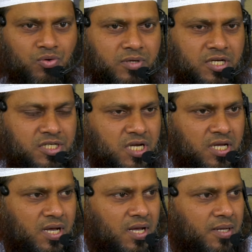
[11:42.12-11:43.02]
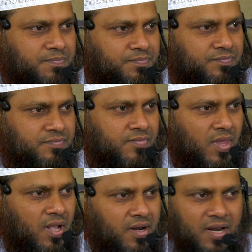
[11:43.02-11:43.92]
भी शैया
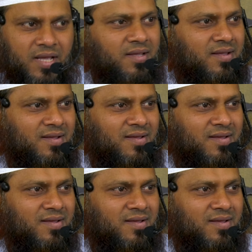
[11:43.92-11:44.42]
नहीं